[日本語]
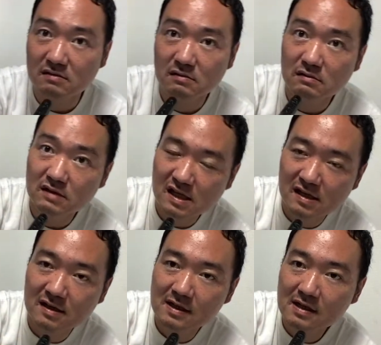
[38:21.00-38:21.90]
の後ね、
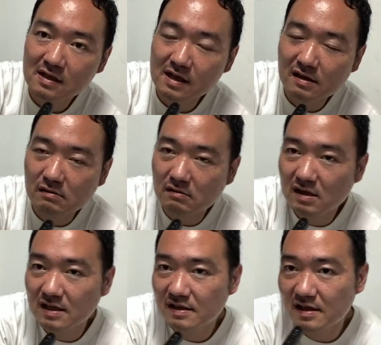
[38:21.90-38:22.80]
えー、国
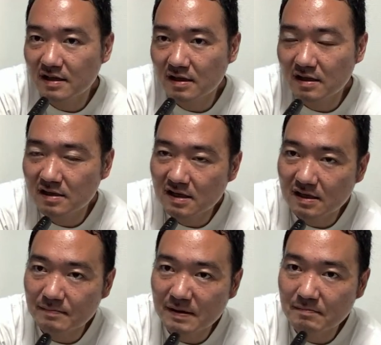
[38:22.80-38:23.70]
会で、えー、何か
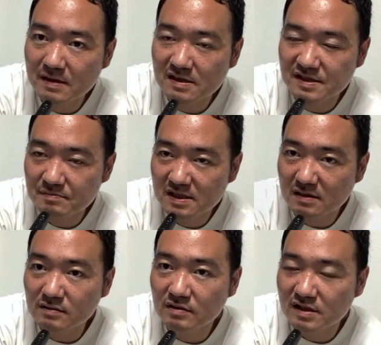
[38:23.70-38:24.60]
弁明じみた
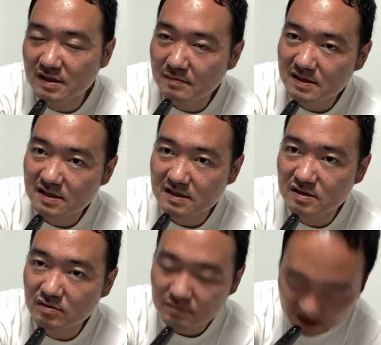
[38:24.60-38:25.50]
ことを言ってますが総務